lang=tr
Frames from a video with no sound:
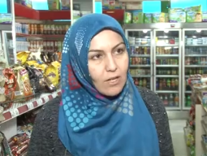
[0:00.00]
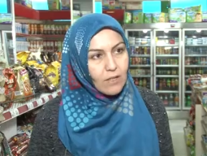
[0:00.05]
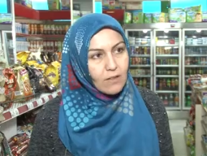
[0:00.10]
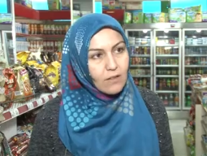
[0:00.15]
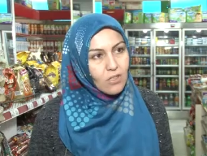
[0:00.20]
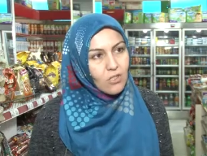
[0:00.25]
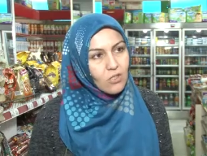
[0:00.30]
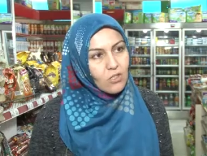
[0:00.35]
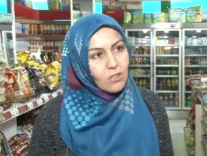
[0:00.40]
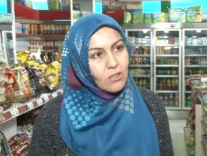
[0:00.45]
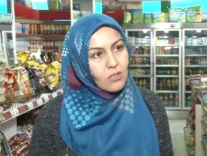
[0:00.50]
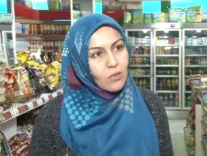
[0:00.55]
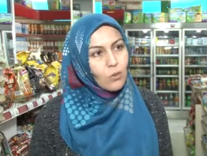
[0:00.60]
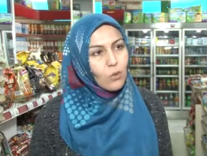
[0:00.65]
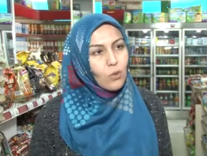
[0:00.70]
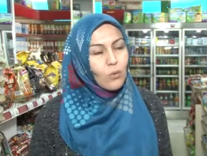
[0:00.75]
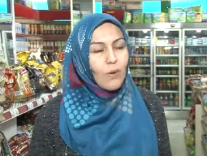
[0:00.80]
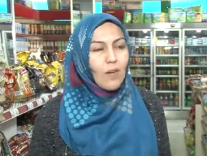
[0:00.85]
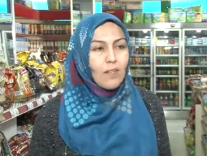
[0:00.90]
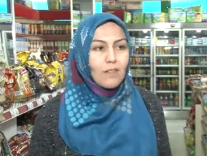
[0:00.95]
anlaşıldı.
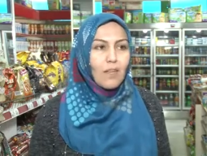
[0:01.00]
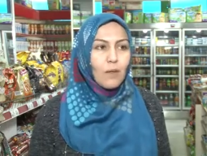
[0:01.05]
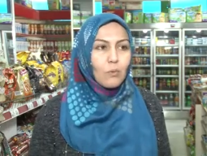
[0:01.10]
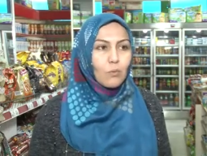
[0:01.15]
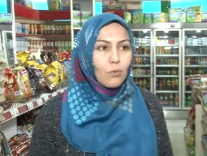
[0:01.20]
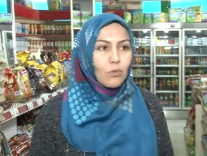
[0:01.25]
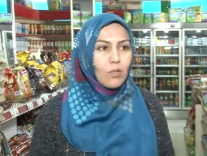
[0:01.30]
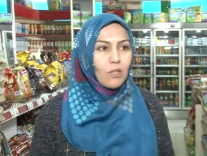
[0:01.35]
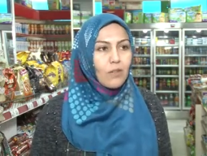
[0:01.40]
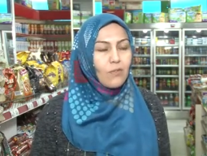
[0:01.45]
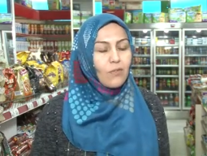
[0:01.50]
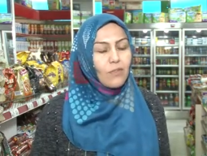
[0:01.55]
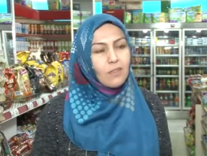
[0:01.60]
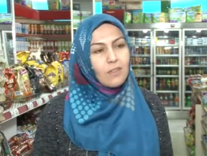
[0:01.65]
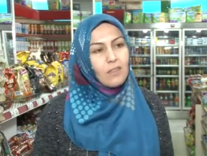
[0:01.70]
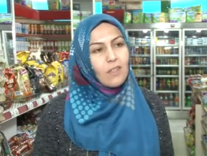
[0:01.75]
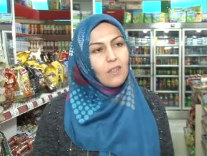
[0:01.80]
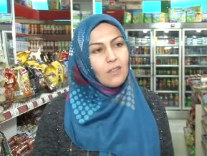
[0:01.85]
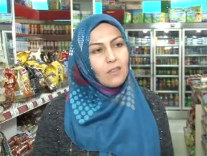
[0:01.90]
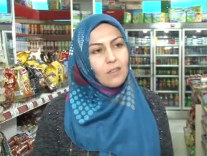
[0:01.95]
Kurbandan bu tarafa
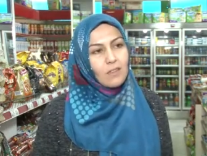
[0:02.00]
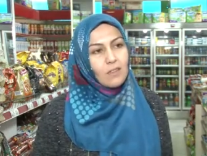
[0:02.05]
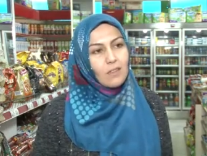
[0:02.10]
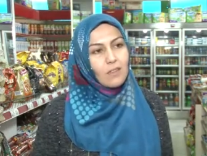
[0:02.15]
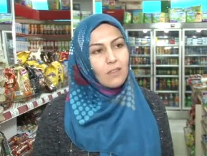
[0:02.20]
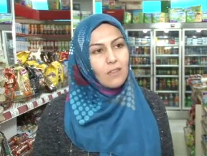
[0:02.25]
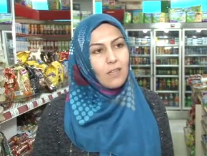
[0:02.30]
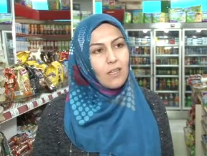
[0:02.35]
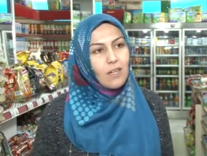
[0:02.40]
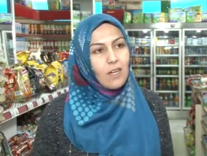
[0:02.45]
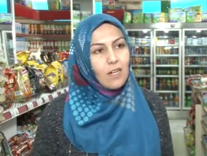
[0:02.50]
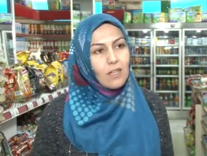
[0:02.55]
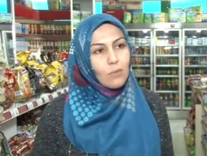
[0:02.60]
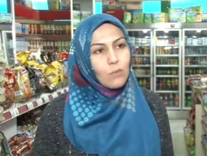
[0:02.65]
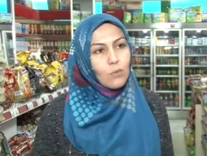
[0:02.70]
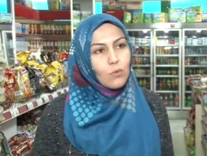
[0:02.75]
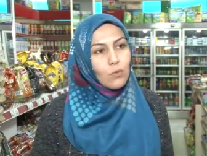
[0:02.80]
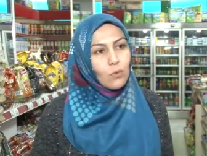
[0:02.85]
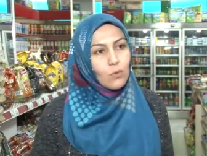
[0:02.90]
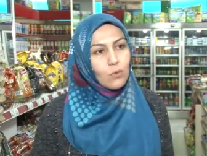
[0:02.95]
da herhangi
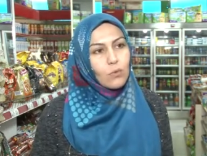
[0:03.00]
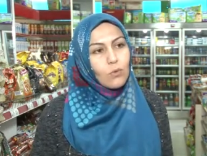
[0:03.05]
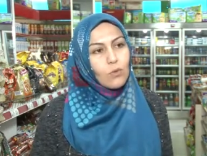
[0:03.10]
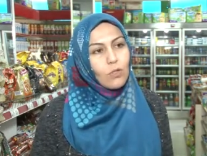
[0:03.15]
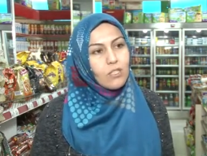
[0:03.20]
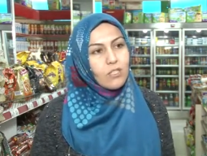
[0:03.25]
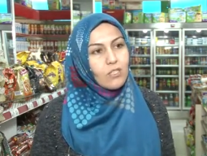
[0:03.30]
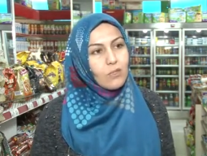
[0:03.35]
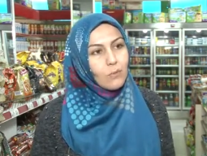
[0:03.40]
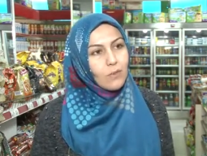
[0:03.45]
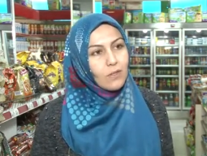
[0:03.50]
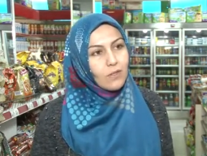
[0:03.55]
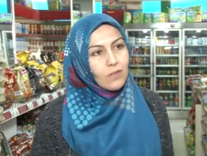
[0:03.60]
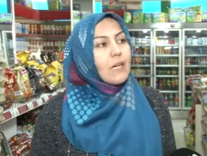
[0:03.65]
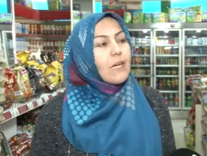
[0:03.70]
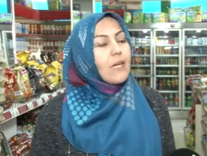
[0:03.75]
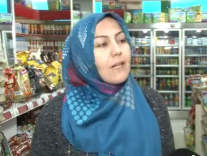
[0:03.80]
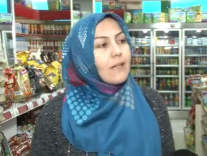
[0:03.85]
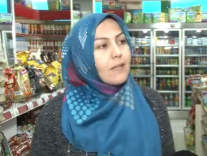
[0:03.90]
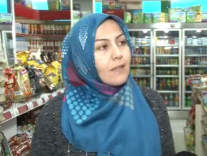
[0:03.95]
bir sonuca ulaşılmadı.
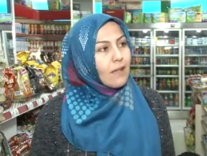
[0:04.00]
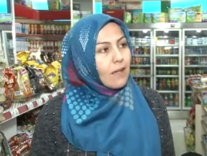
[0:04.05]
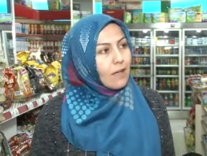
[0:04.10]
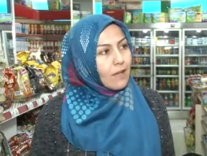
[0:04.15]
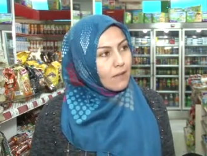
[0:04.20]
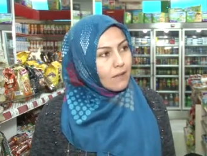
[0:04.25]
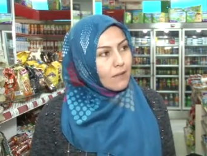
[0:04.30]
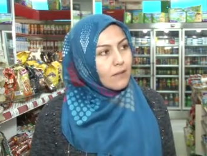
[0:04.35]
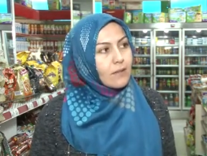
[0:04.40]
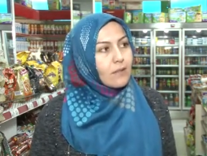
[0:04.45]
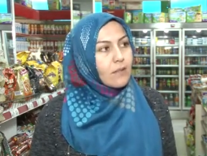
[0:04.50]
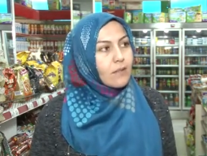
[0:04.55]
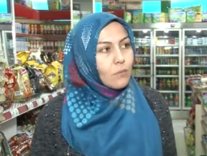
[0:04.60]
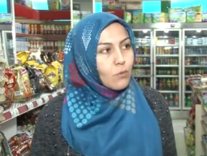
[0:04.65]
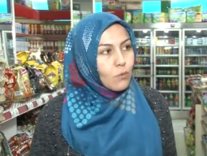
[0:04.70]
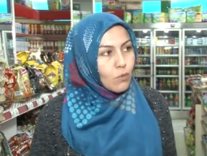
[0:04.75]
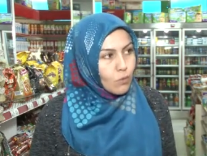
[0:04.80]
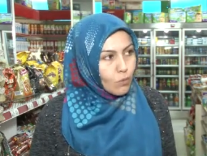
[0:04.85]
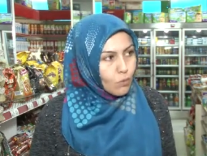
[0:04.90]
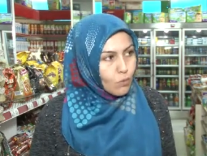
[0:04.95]
İlk
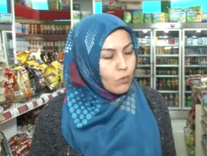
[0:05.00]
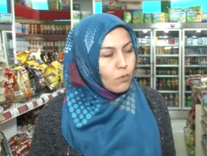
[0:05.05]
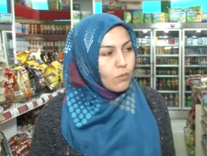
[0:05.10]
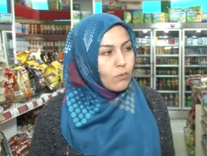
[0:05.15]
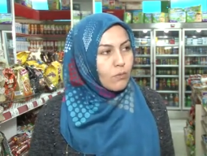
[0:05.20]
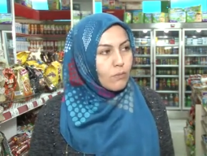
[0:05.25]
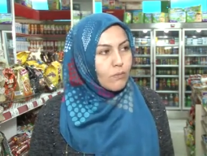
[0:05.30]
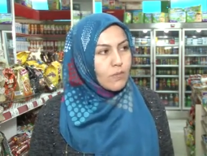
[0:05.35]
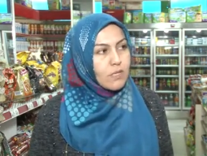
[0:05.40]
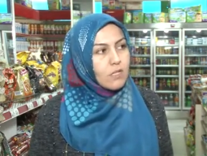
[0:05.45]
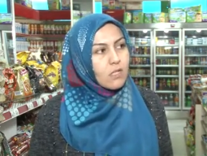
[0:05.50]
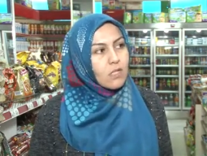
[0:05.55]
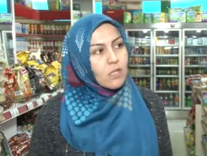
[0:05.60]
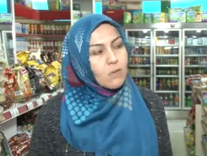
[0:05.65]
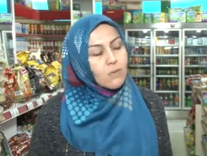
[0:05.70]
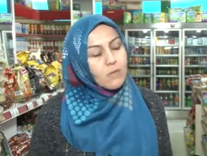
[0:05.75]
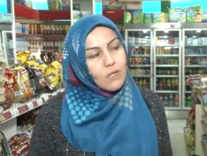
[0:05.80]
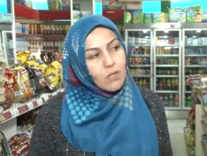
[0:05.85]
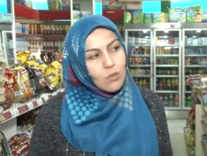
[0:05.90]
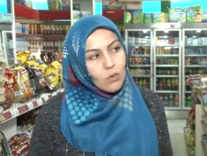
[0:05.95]
yakaladığımız gün biz hiç
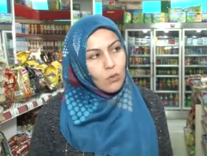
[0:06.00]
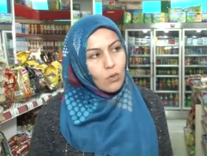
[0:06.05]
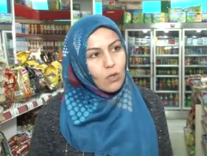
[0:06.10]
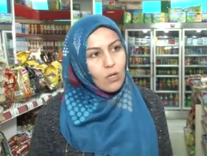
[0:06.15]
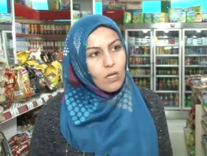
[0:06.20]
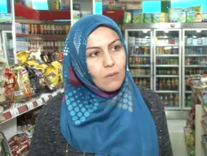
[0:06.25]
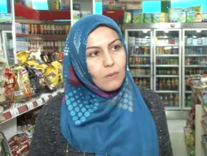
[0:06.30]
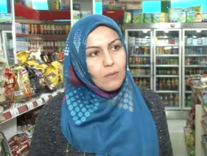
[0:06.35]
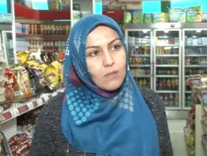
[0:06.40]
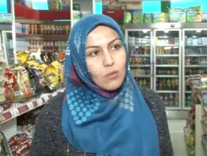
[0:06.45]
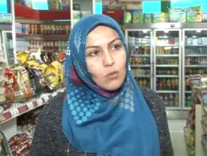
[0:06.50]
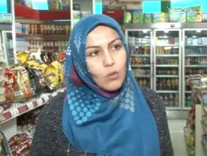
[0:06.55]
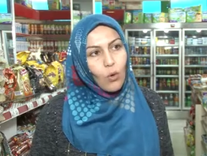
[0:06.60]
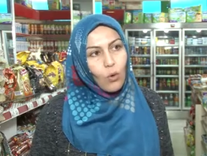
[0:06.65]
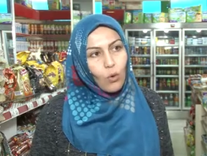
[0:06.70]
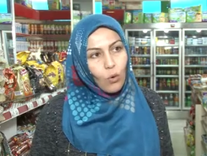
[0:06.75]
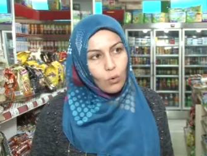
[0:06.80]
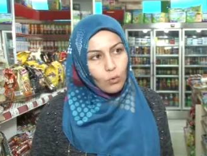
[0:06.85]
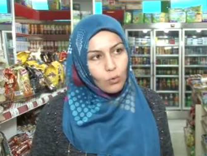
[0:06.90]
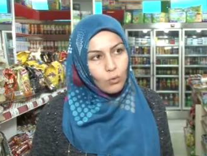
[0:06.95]
kimseye söyleyemedik.
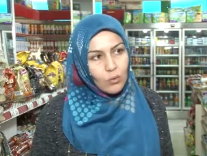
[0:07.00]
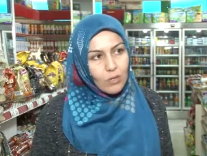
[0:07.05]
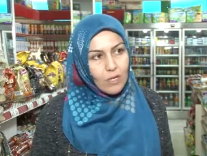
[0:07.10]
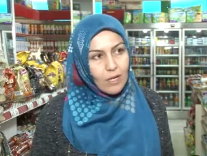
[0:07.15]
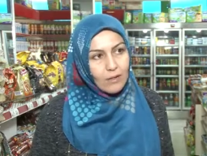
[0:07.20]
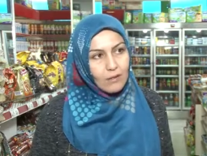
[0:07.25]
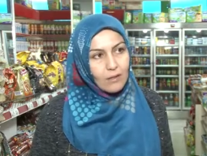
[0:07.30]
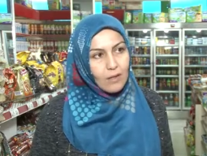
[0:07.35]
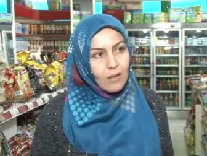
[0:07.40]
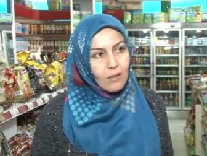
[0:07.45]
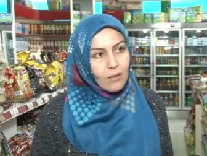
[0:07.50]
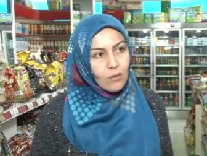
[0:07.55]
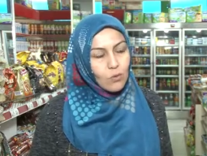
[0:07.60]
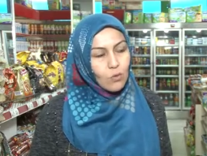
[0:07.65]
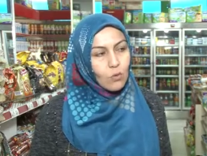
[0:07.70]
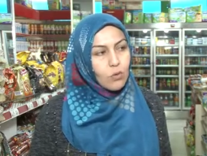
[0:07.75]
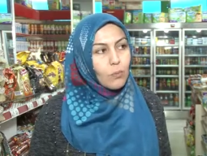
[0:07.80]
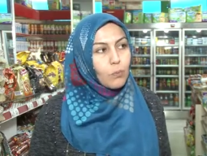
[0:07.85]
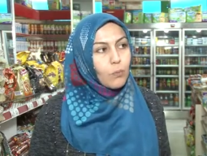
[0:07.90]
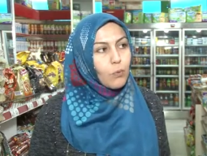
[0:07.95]
Şok olduk zaten.
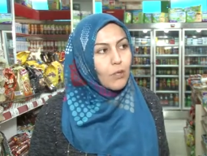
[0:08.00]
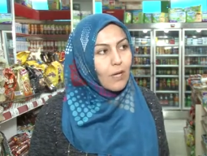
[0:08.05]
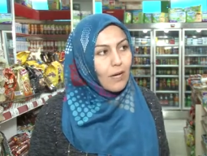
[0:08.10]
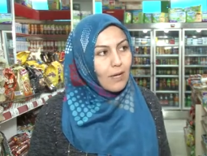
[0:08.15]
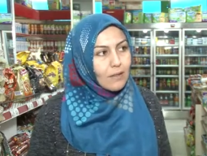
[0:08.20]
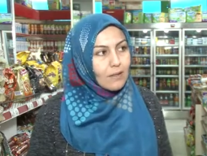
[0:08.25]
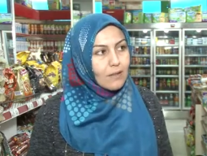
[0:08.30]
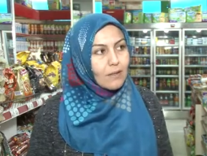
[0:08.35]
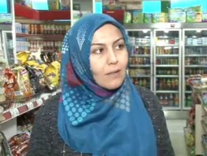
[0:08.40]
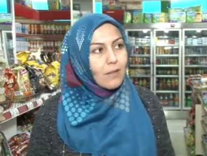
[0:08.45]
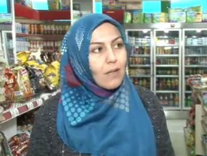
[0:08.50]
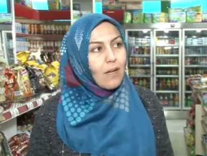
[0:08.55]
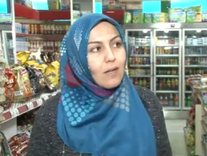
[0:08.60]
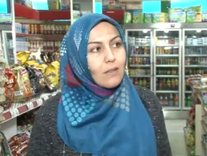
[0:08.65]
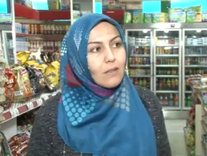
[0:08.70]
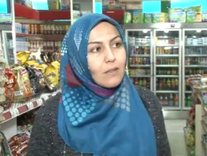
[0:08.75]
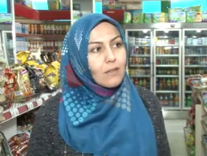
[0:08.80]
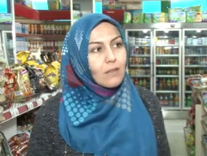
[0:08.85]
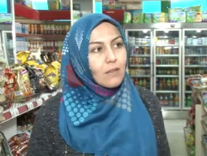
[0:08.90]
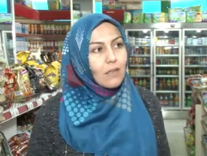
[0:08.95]
Çünkü bu yan
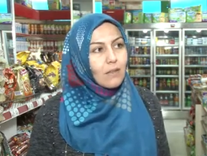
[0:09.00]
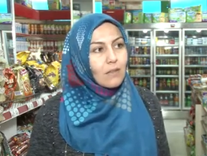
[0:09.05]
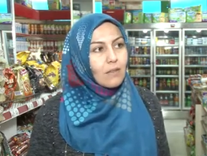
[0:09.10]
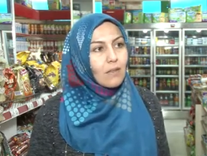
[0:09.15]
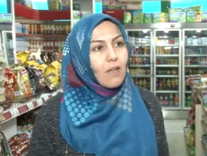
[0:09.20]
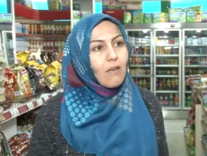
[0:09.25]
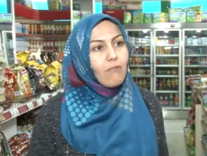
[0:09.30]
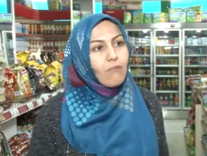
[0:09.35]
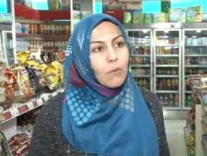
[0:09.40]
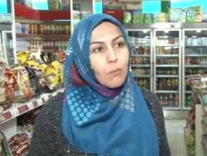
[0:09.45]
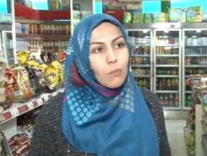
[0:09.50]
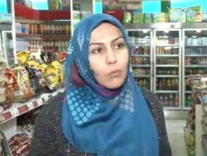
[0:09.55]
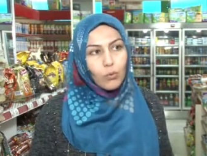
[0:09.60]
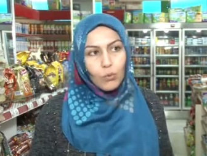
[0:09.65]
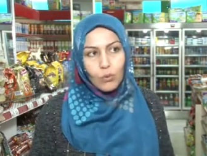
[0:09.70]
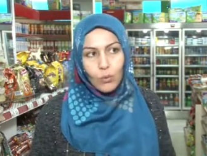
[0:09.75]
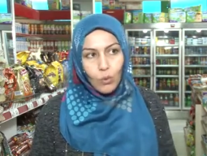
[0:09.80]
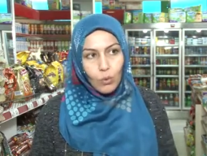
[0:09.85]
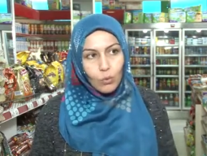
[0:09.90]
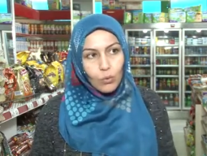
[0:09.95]
yıllardır tanınan ve
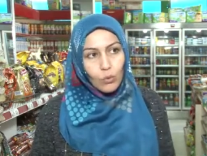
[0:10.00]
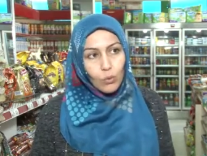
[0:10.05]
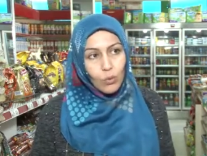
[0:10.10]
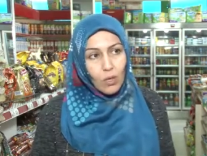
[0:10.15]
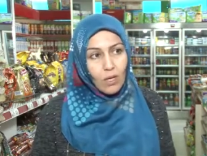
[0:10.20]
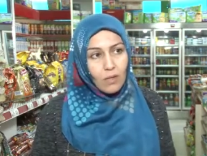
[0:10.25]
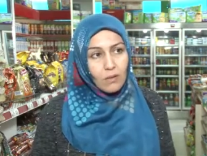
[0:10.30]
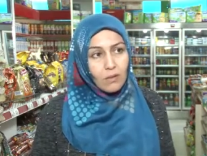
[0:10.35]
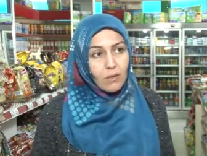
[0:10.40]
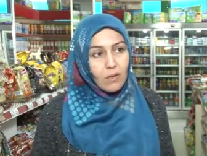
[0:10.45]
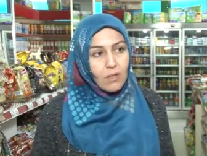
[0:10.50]
burada oturan,